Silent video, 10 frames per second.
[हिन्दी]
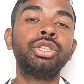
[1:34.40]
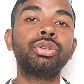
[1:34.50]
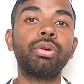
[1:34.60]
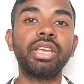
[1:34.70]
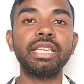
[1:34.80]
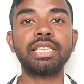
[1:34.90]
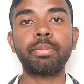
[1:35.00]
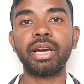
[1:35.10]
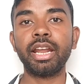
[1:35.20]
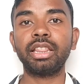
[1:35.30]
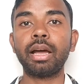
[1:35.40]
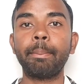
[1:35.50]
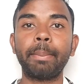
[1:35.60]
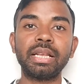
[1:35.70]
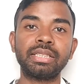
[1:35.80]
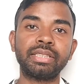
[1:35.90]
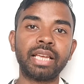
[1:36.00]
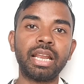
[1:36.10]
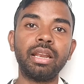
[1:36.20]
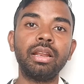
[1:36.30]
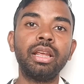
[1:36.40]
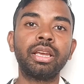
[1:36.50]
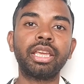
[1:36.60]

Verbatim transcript: जो कि सामान्यतः पस सेल